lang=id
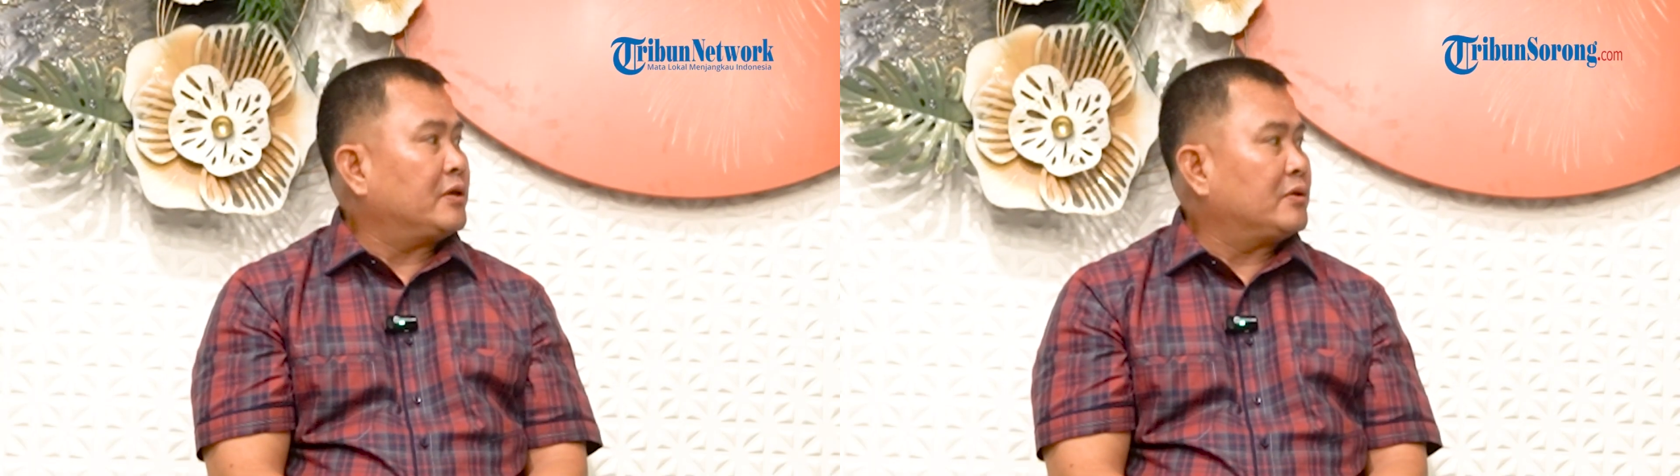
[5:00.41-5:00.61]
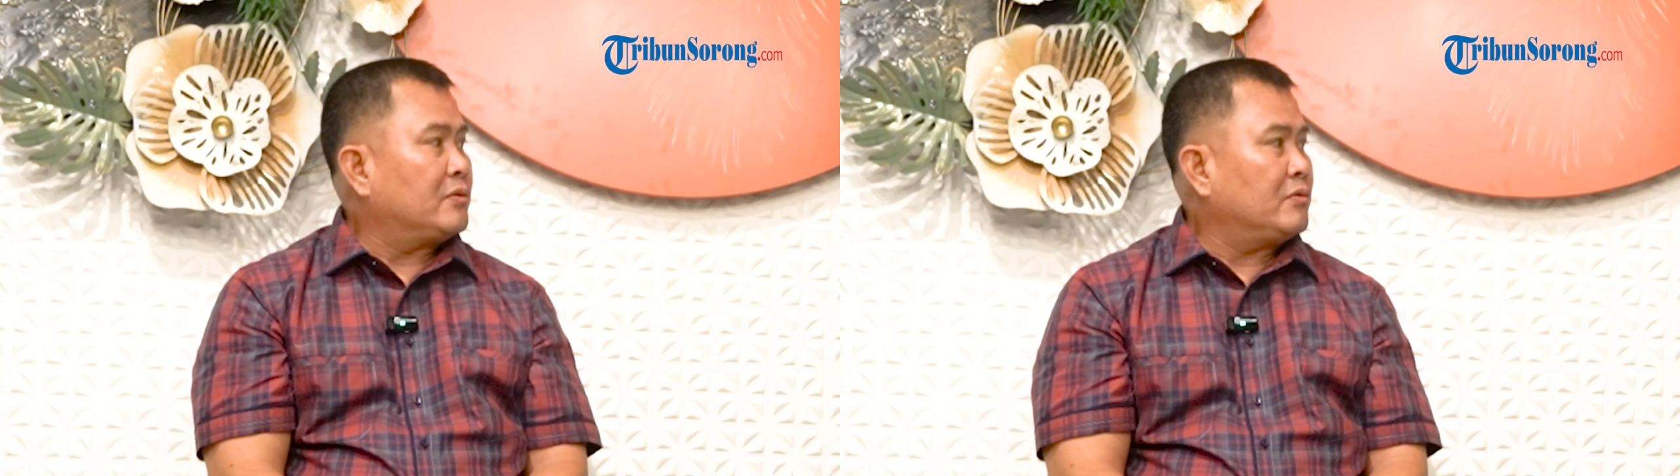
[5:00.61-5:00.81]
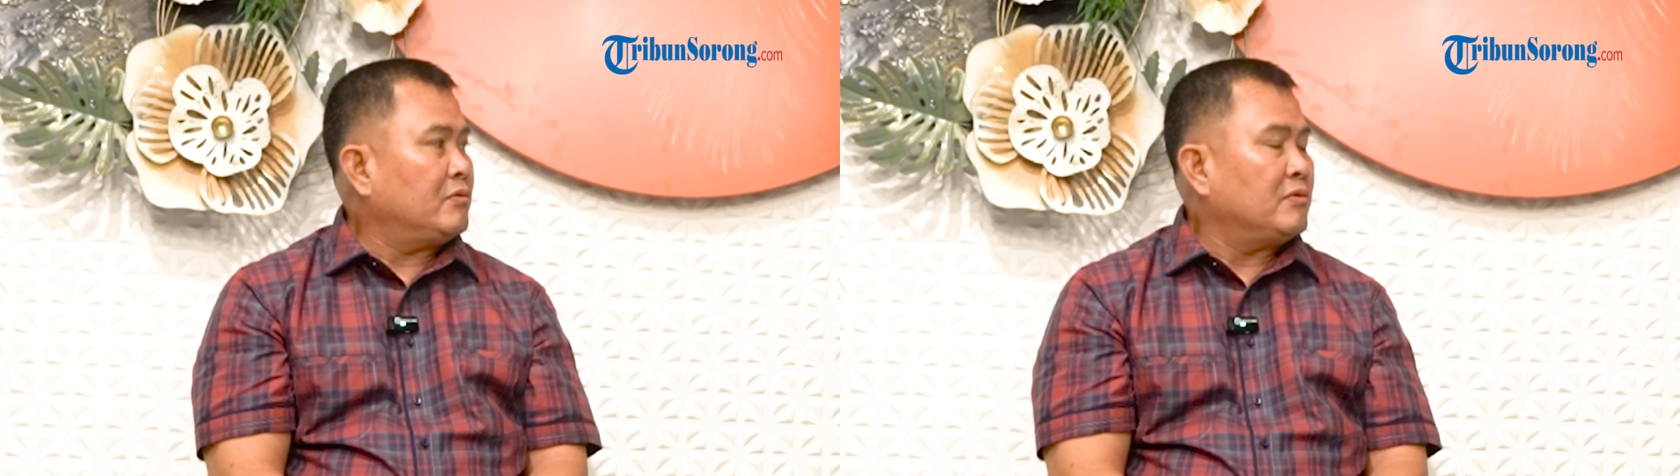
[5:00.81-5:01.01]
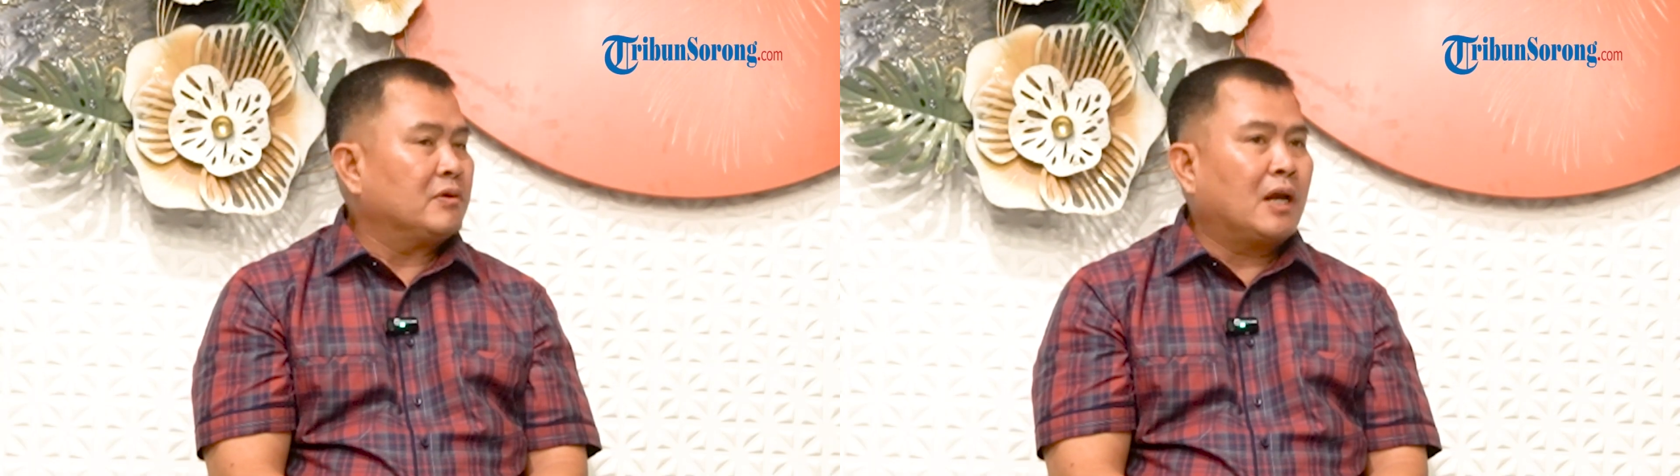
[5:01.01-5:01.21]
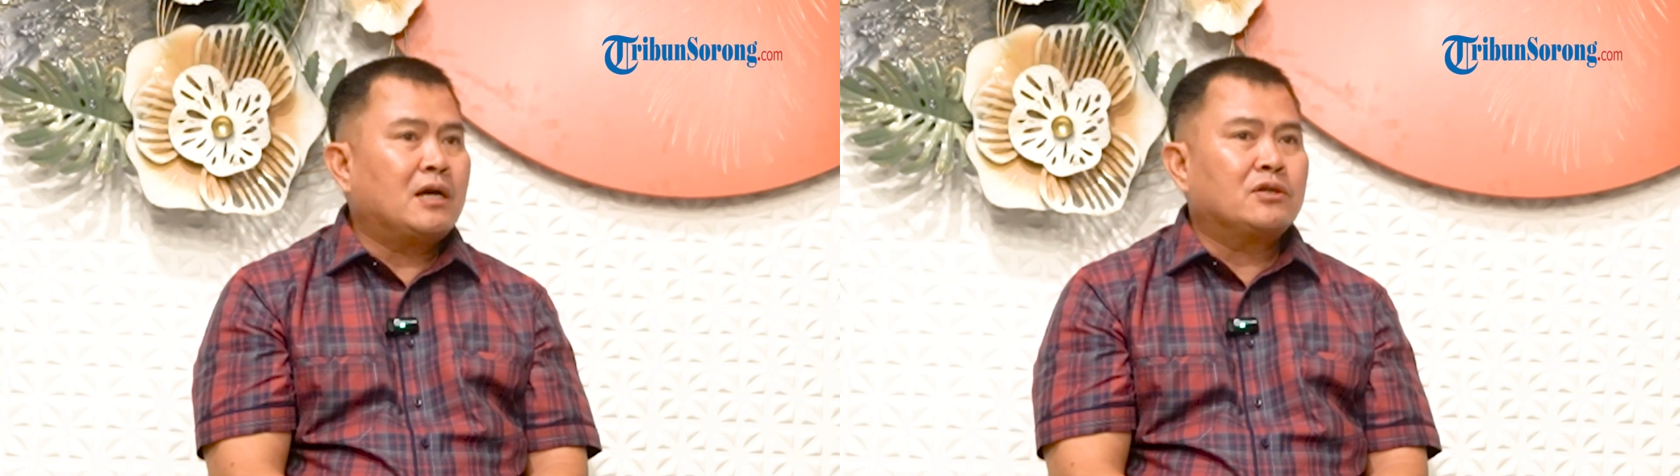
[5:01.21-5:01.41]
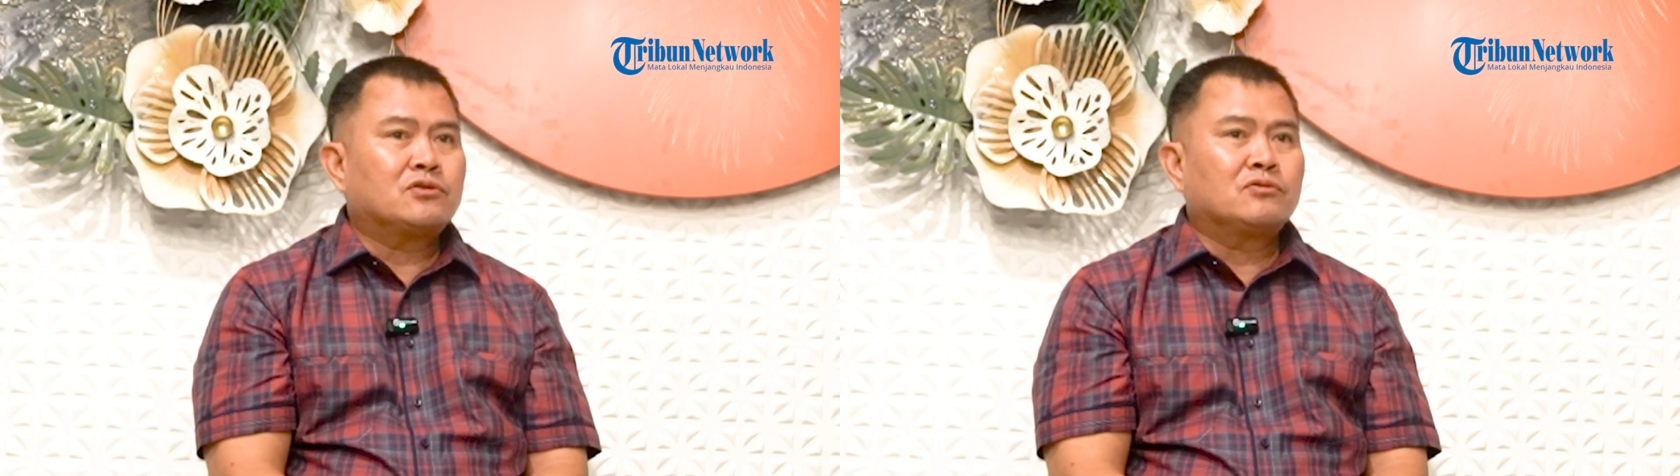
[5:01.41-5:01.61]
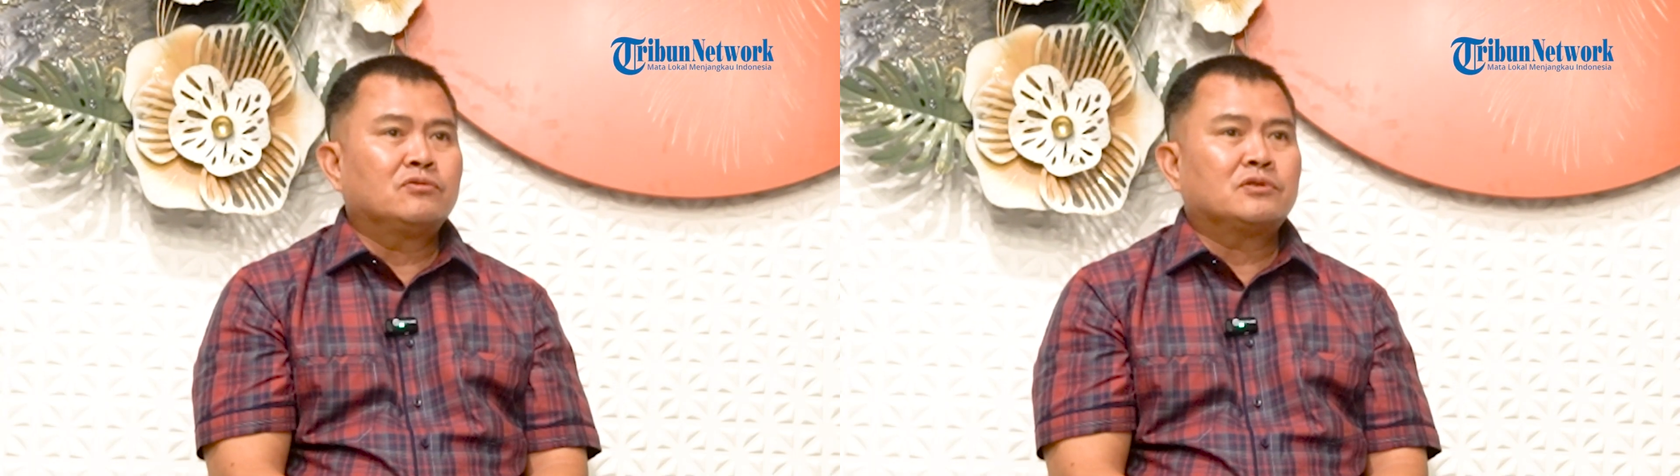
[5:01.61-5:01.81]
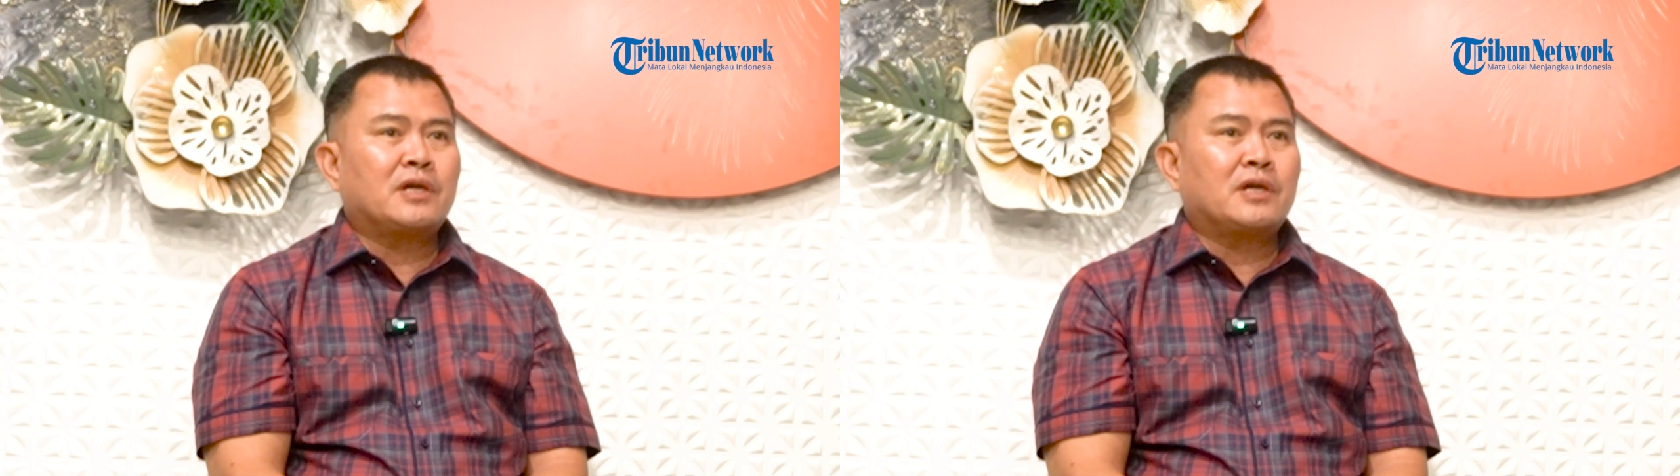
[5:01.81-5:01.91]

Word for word: itu hmm. langsung